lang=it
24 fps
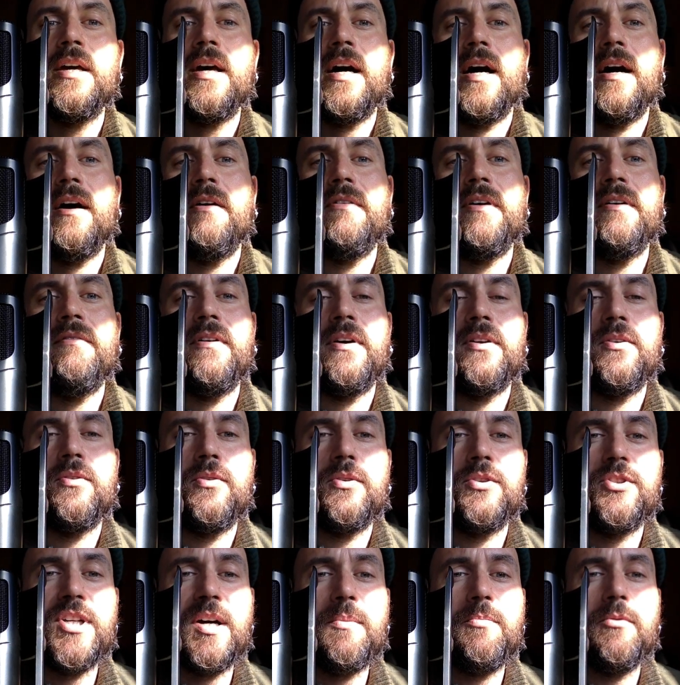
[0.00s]

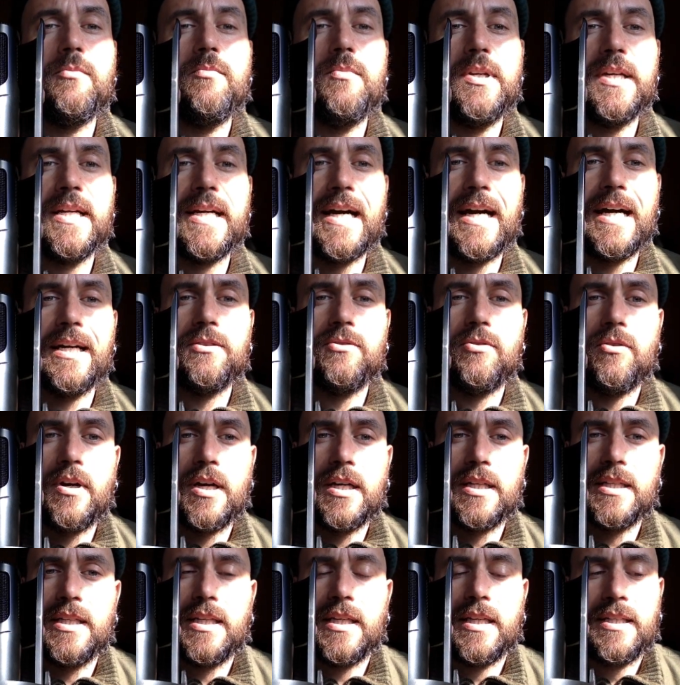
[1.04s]
avevano già pubblicato
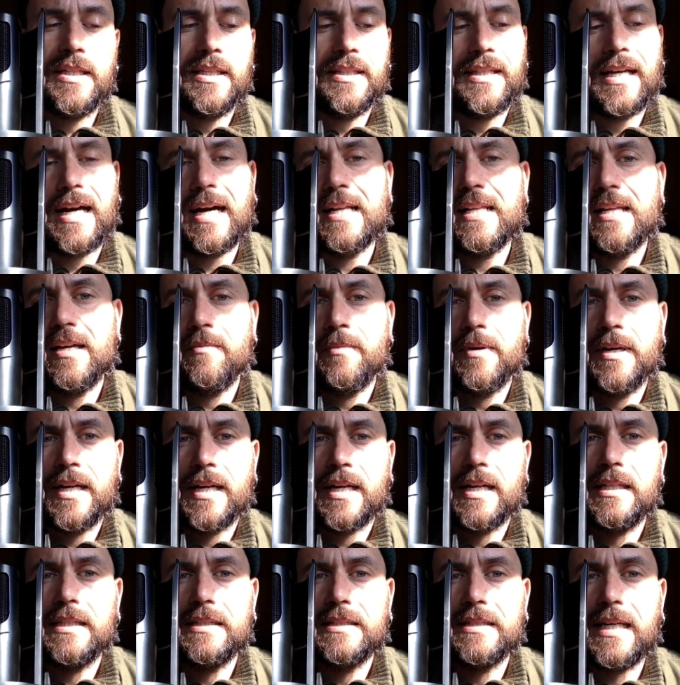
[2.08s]
anche in Italia, ma in
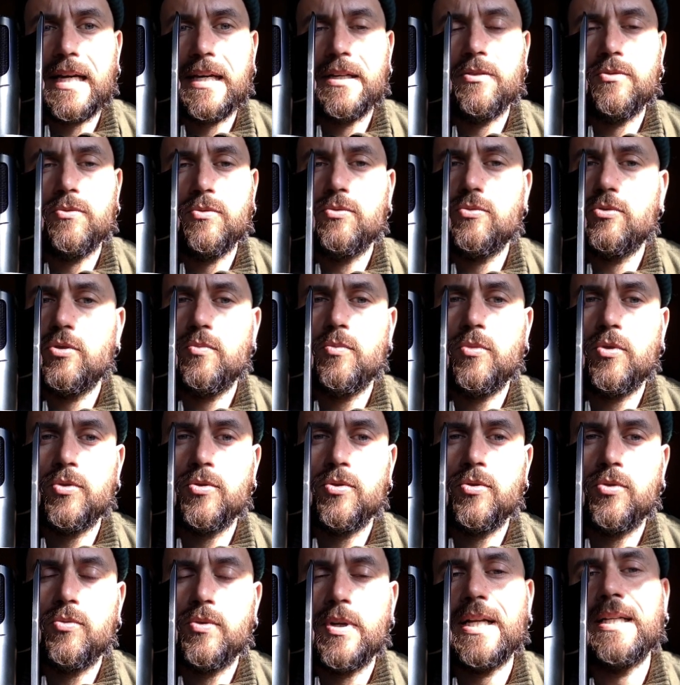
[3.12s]
realtà in tutto il
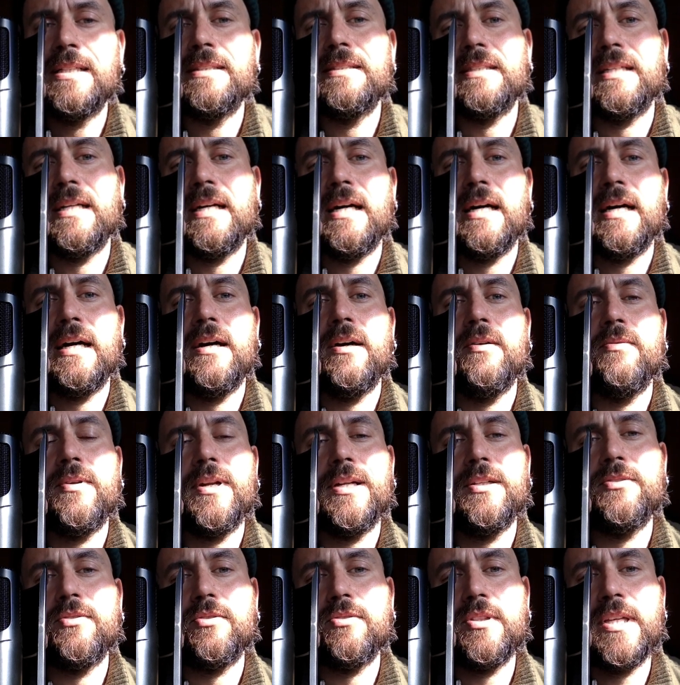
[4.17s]
mondo un
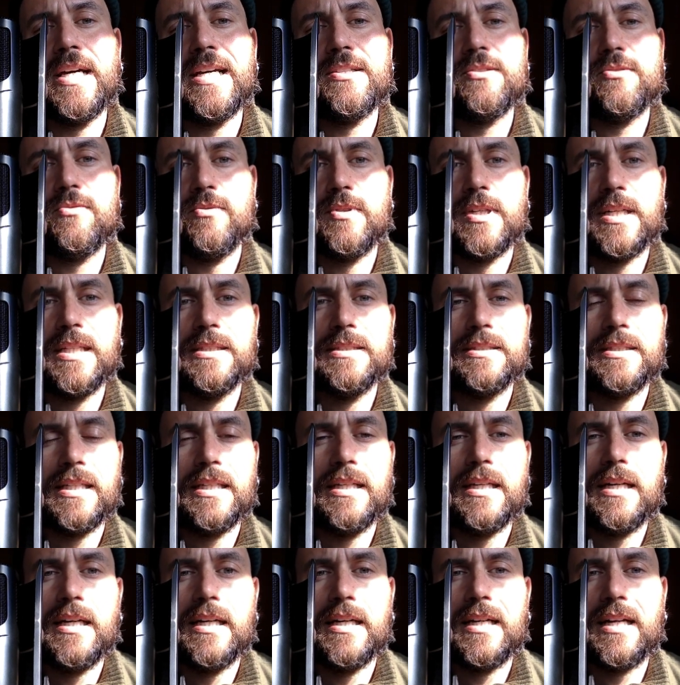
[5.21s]
altro testo,
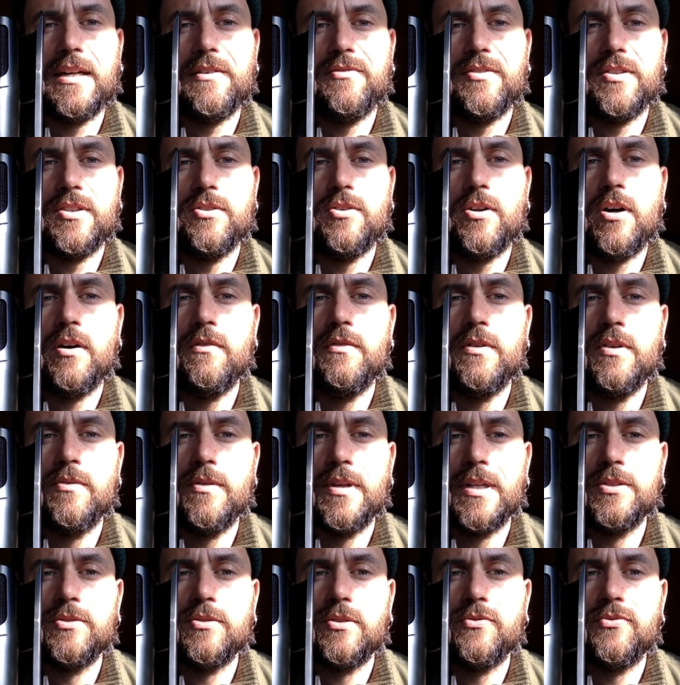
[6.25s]
un'altra graphic novel, un
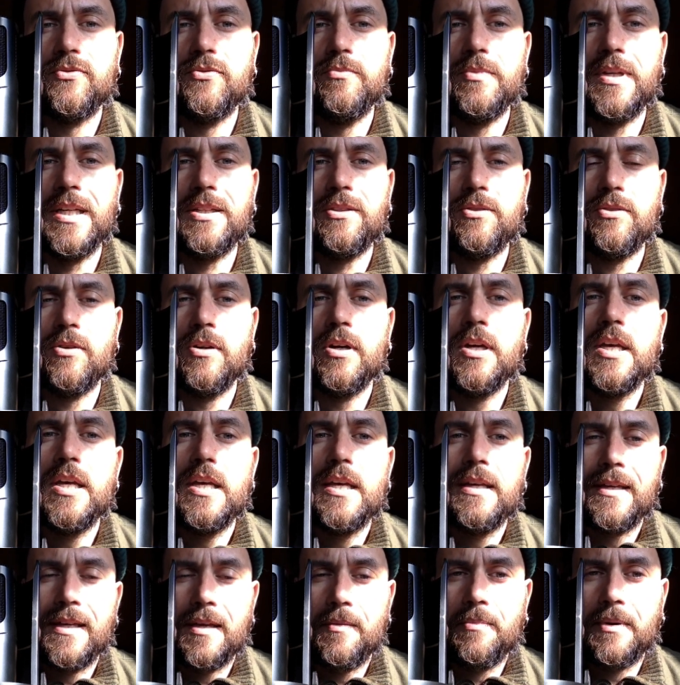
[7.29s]
altro fumetto
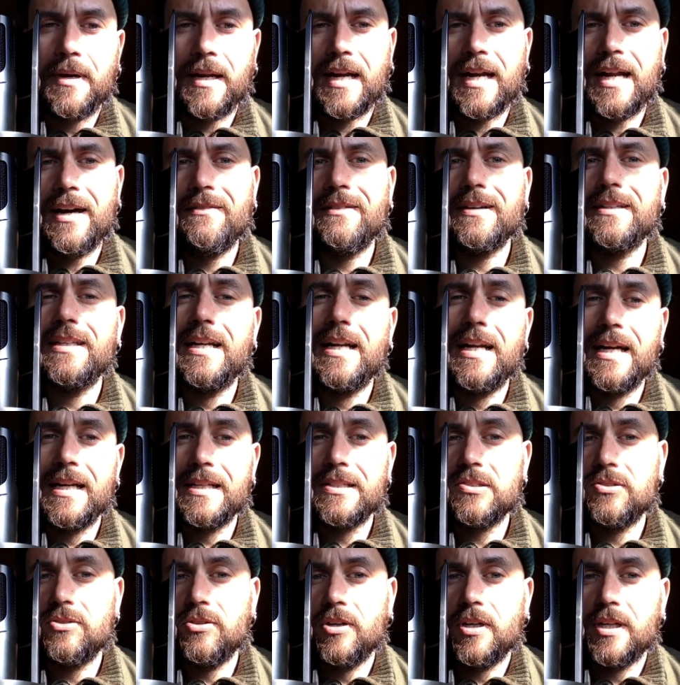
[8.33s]
che parlava della
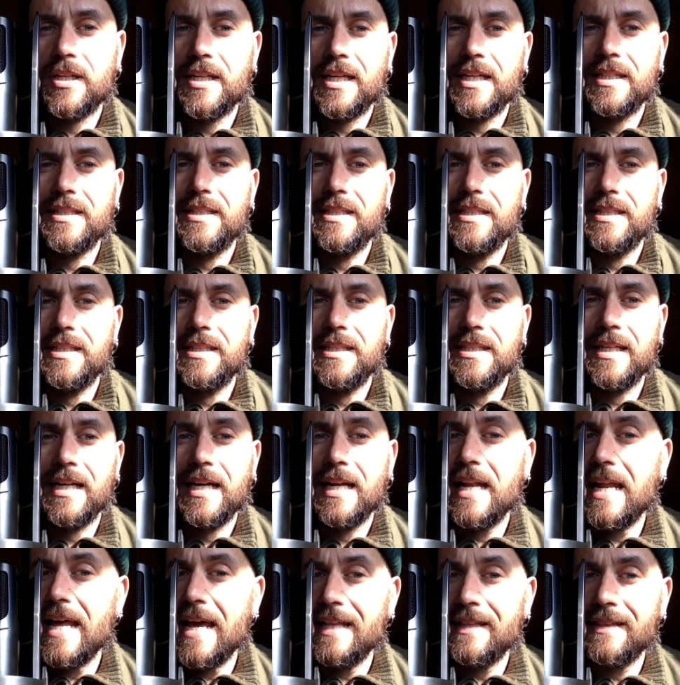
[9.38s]
storia di
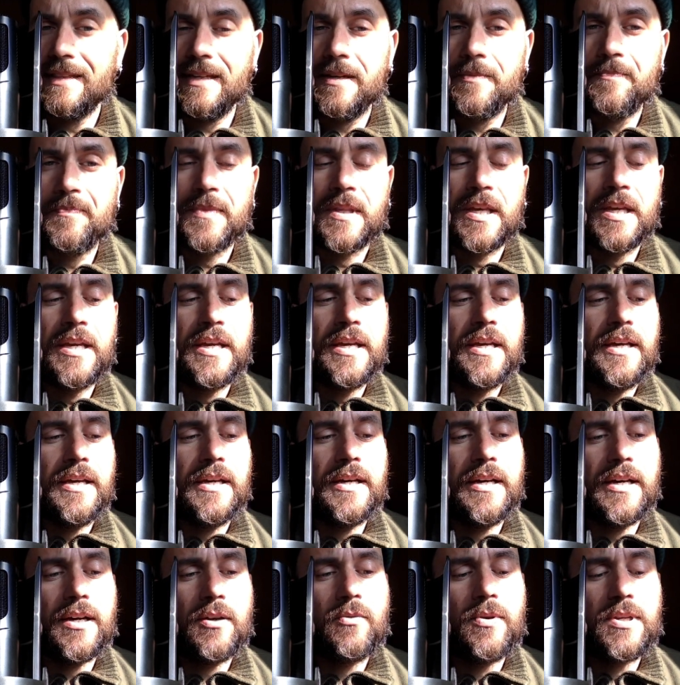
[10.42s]
Allende.
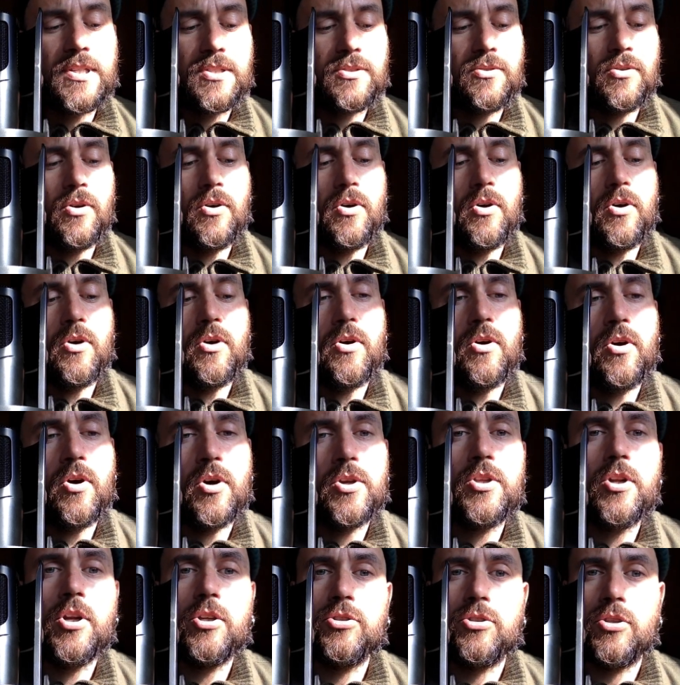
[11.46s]
Eh, questo
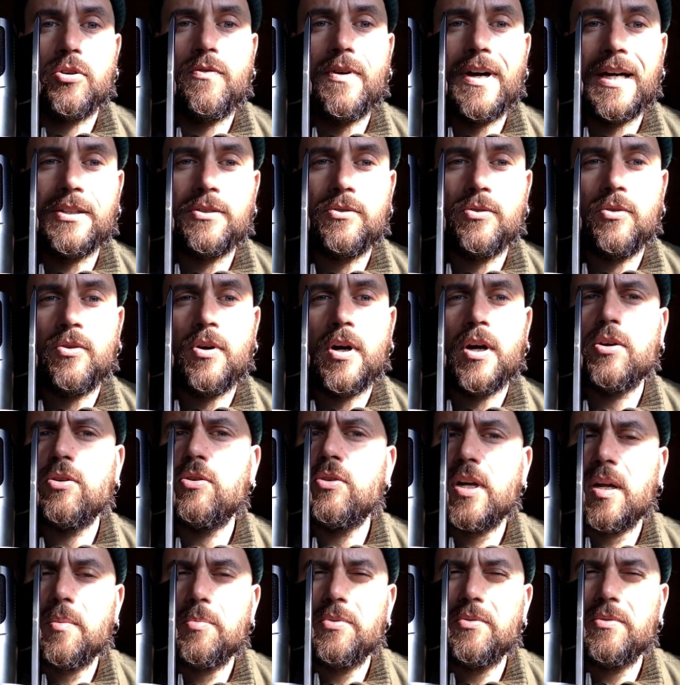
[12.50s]
io l'ho trovato
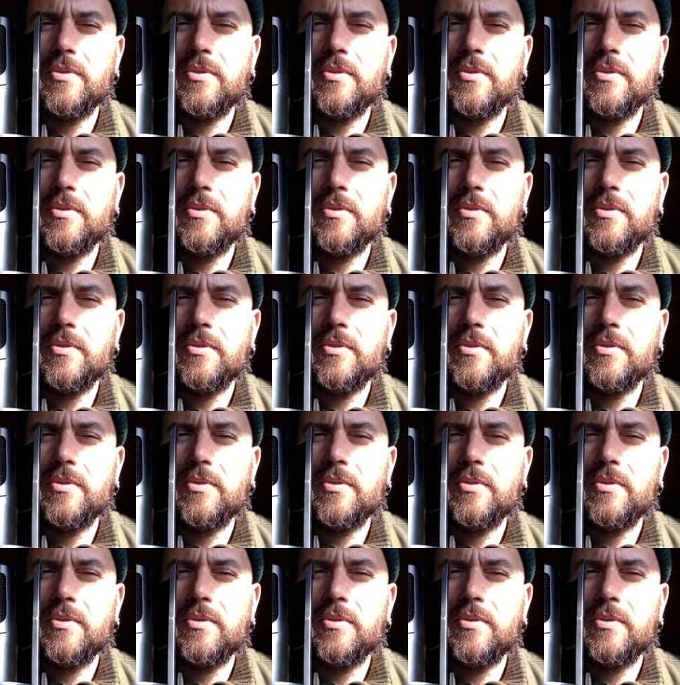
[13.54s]
ancora più